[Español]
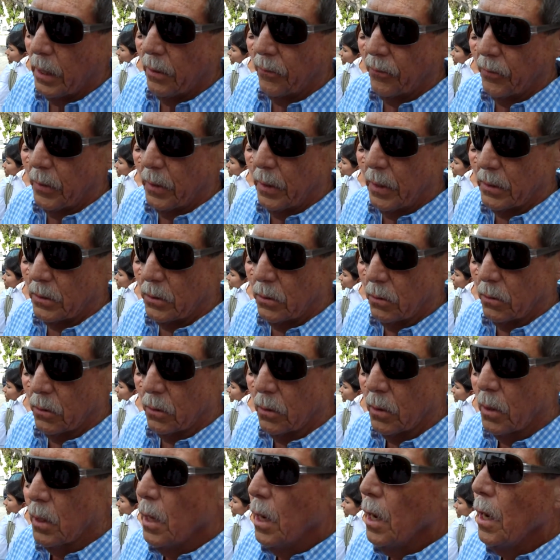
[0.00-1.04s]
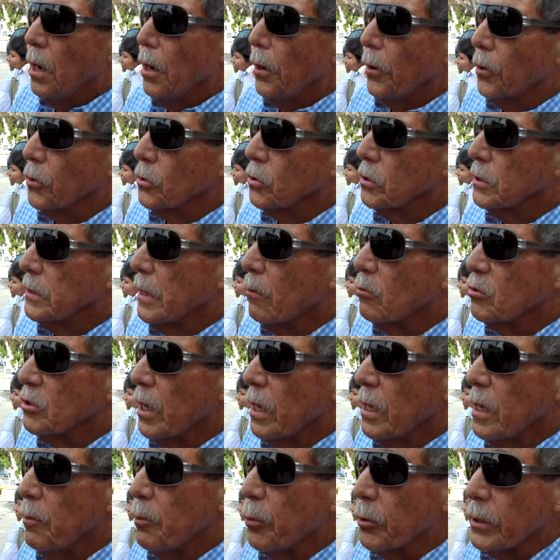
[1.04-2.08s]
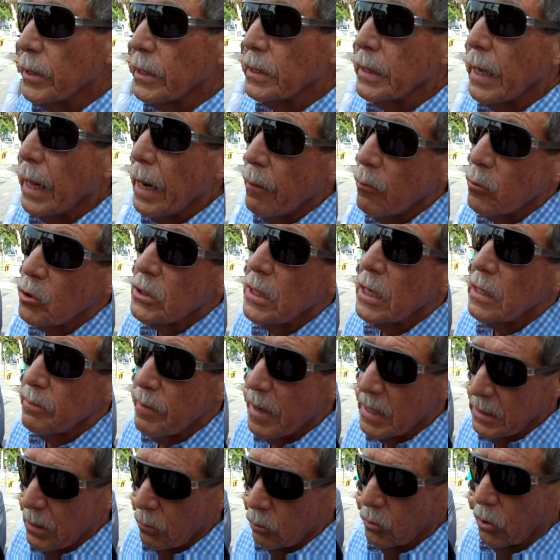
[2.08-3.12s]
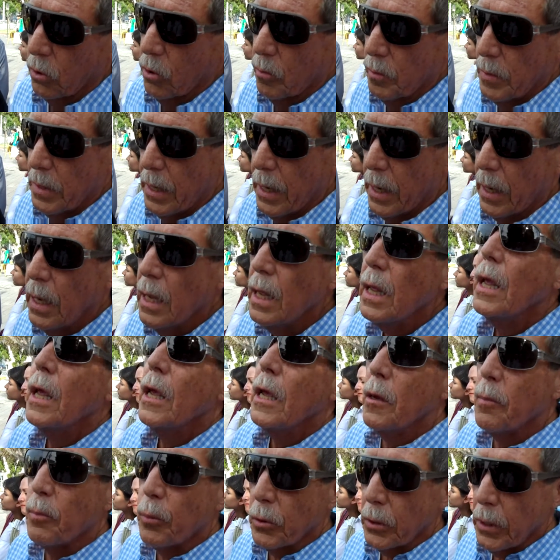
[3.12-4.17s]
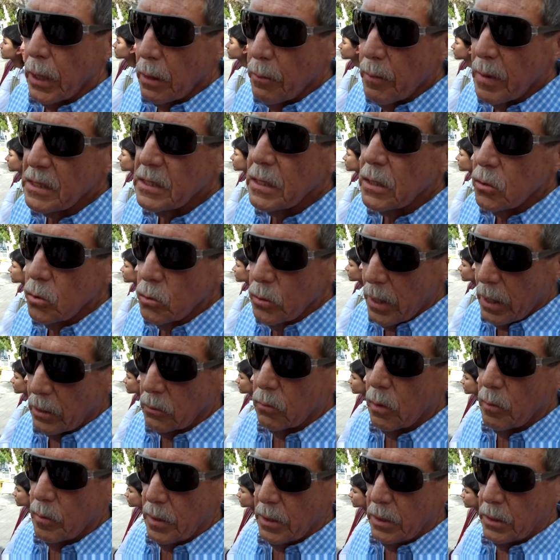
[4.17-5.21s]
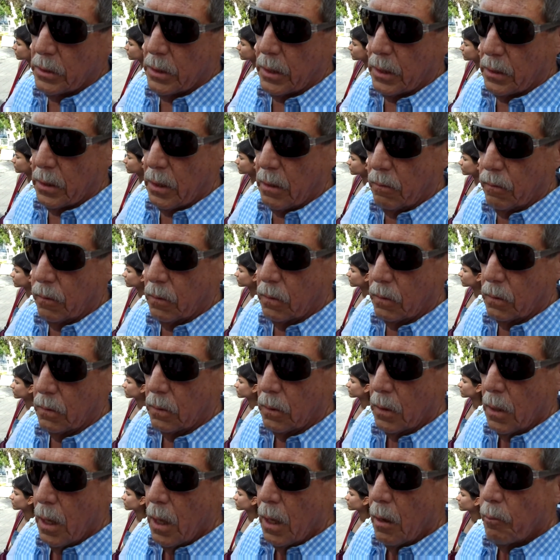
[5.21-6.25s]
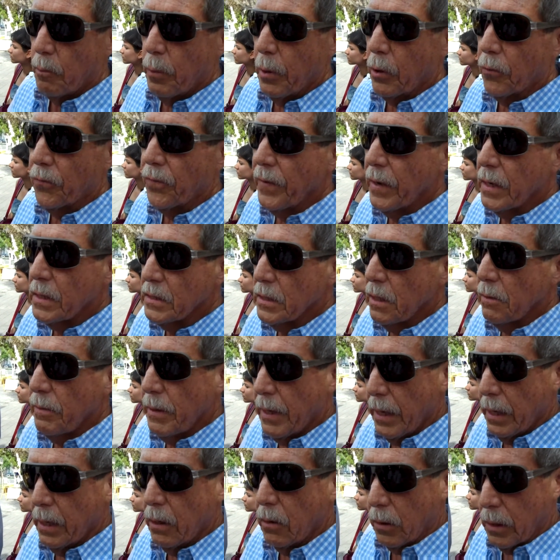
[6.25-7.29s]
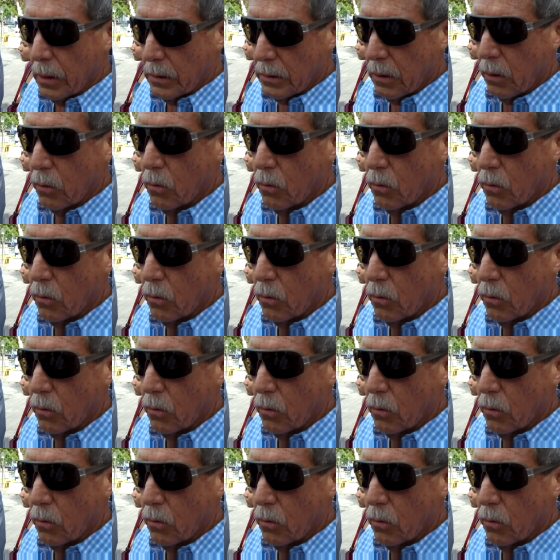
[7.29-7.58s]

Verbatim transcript: de la Federación. Nosotros estamos ahí porque creemos que es más autonomía y porque además es un acto administrativo. Pero fíjense bien lo que